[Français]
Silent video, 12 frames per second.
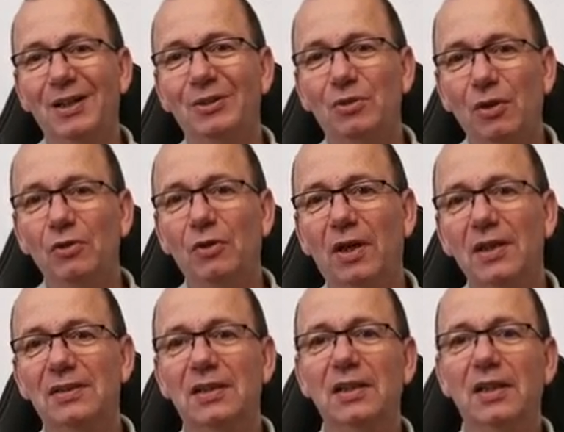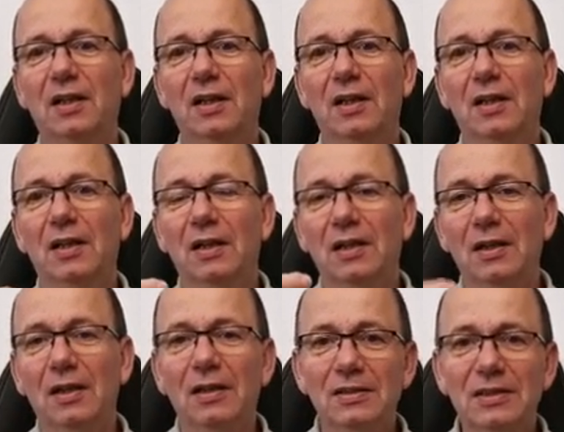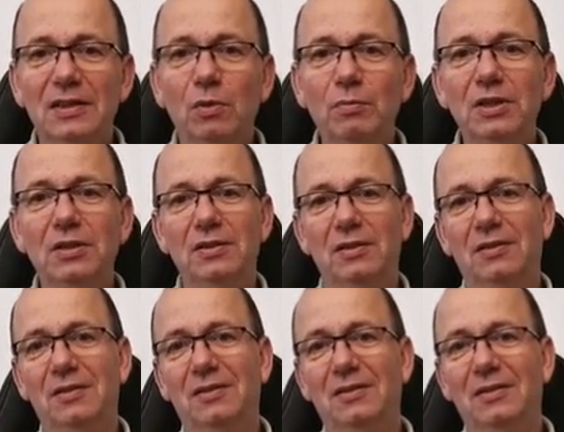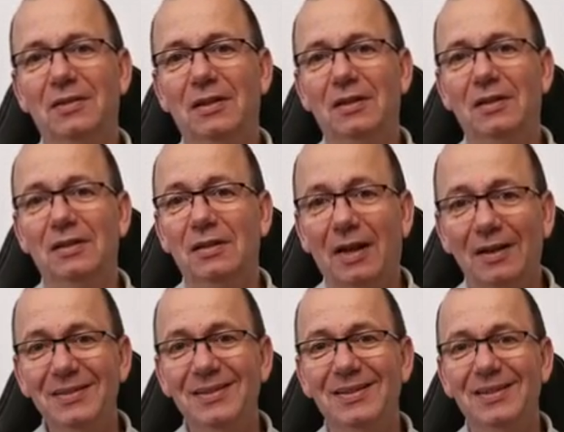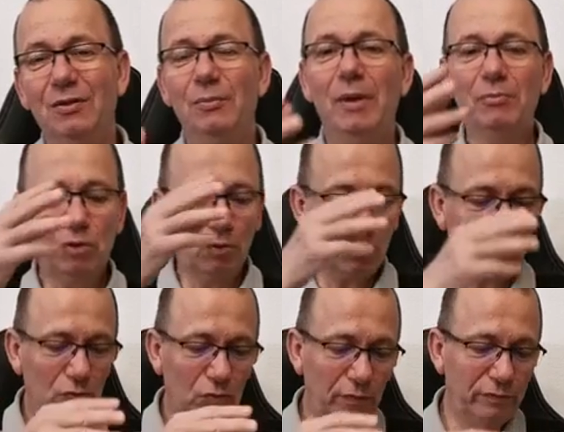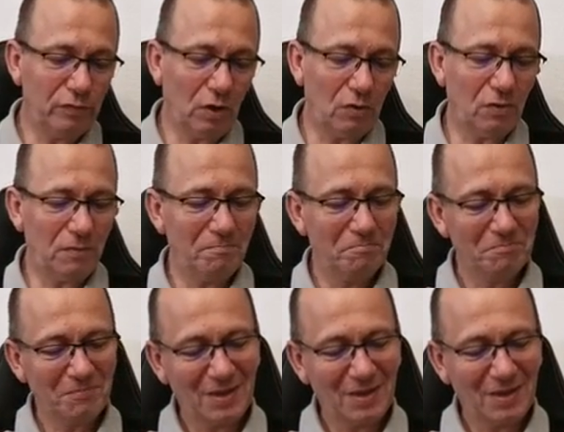Donnerai, c'est dire didomi hein ». Hein le même que l'on retrouve dans,